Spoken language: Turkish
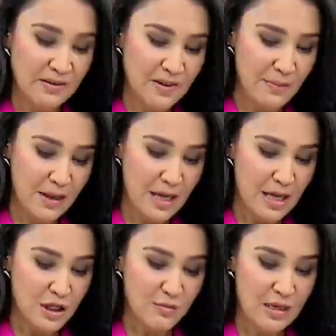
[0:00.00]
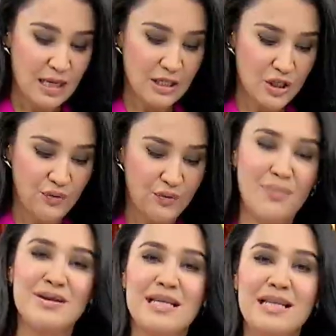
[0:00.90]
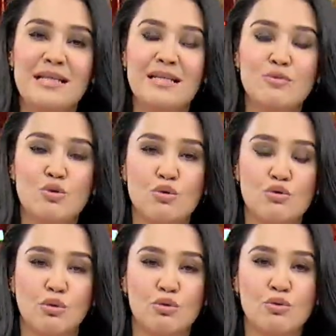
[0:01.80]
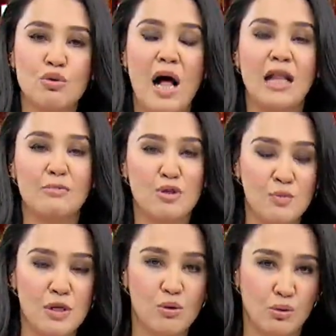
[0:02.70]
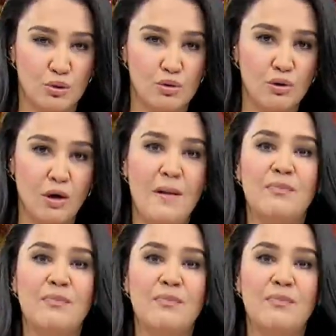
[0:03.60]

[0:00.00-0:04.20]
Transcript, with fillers: Tabii şimdi çifte bir indirim söz konusu 61 kuruşluk.